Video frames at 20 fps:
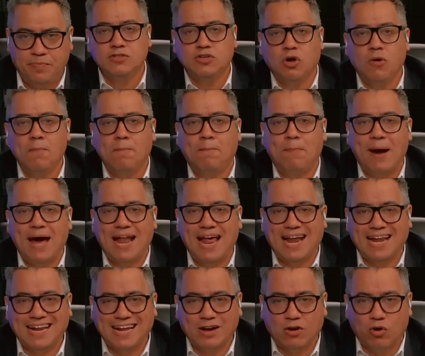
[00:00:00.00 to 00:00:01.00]
son para
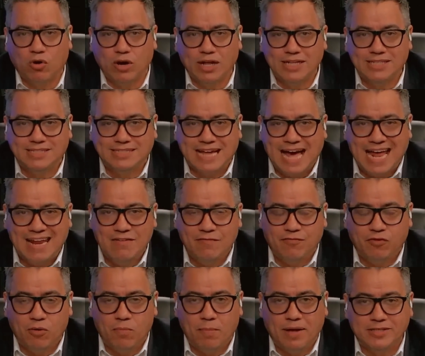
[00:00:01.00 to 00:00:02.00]
recolectar
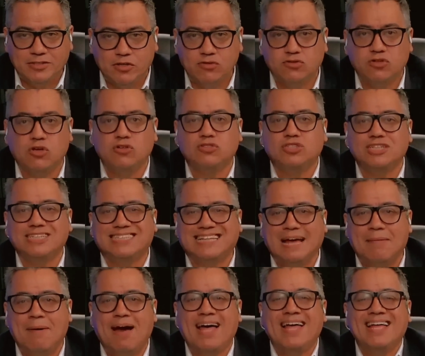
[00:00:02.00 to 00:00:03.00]
información, son
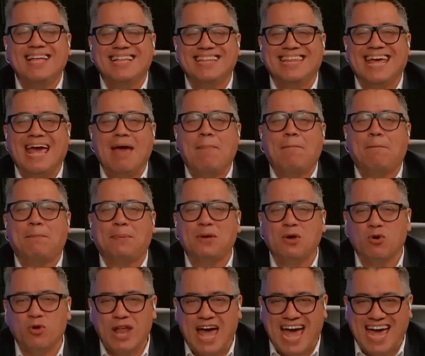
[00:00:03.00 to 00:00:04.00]
sistemas de
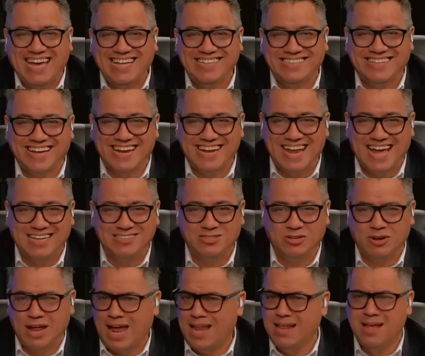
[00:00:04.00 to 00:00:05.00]
espionaje
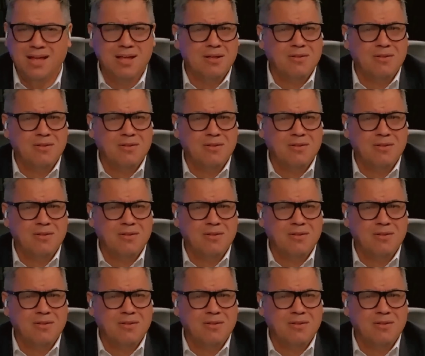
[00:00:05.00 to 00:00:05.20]
internacional.